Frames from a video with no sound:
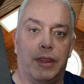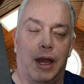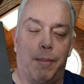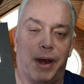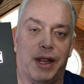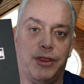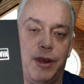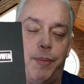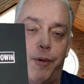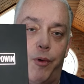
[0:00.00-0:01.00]
la marca
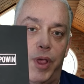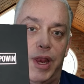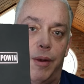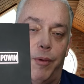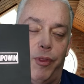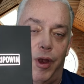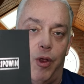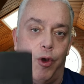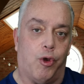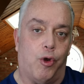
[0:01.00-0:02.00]
Triple Win, el
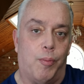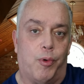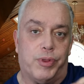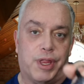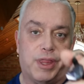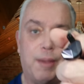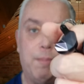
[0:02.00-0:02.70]
modelo Rhombus. Están